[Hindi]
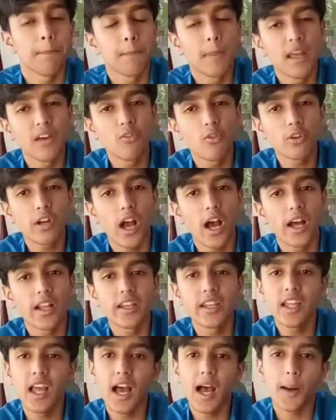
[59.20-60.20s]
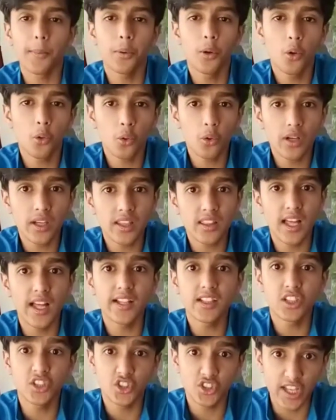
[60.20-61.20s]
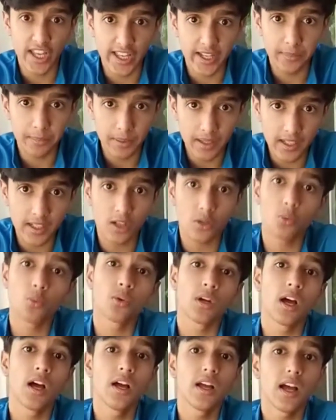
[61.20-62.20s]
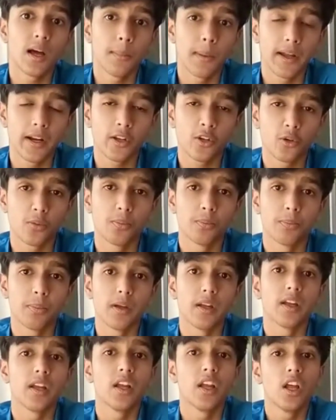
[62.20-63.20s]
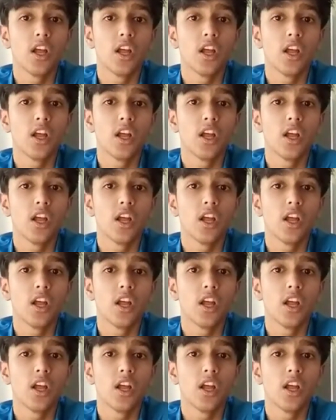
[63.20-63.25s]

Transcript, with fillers: मैं वो कहानी आप लोगों के साथ शेयर भी करूँगा हमारे ग्रुप पे